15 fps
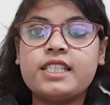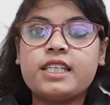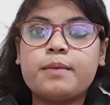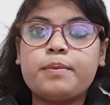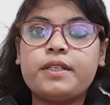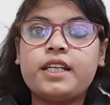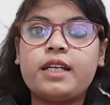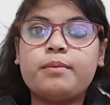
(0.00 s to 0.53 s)

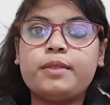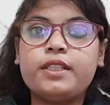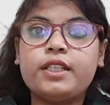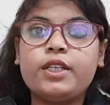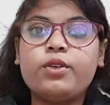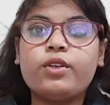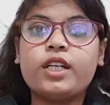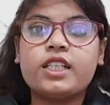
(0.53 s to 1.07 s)
प्रधानमंत्री और
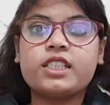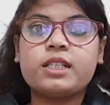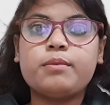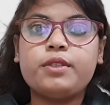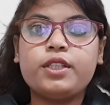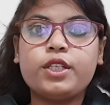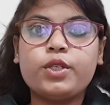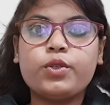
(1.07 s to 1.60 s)
रक्षा
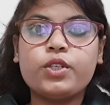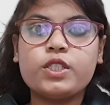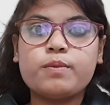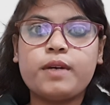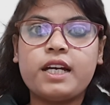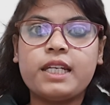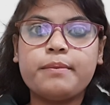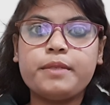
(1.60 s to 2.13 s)
मंत्री को इस बारे
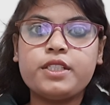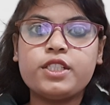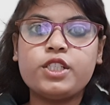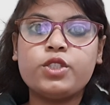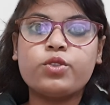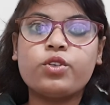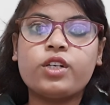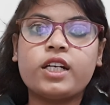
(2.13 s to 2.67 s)
में चीन को
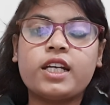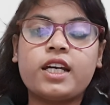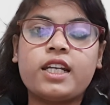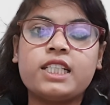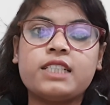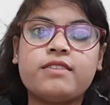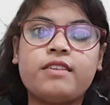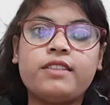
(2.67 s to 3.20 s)
करारा
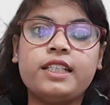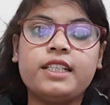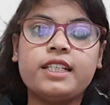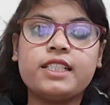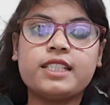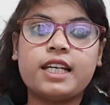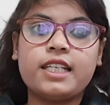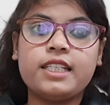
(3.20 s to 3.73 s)
जवाब देना
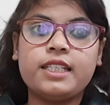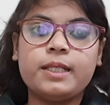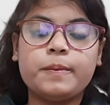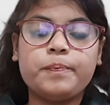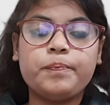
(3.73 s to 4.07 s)
चाहिए